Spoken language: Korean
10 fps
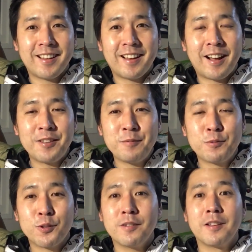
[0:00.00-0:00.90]
아니
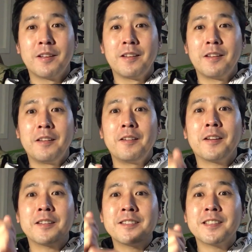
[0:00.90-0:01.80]
무슨
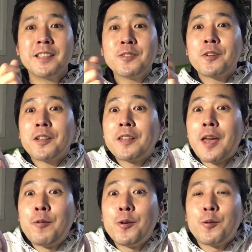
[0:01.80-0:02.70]
이렇게 치기 전에 이렇게
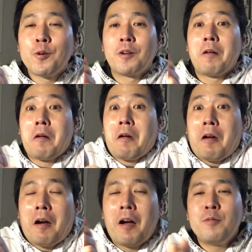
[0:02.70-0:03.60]
대고 있고 그래요.
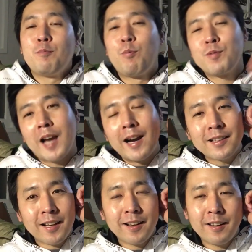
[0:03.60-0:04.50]
아니
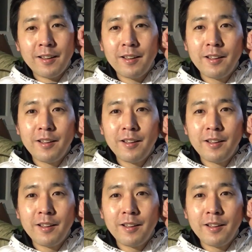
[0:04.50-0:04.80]
장난해?